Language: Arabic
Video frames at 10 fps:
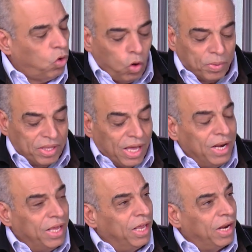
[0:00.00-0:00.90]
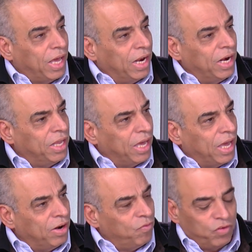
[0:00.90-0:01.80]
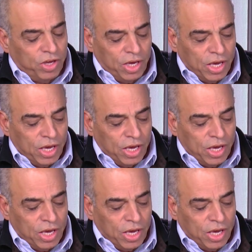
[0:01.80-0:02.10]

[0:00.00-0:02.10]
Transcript: وبالتالي الخلل كان في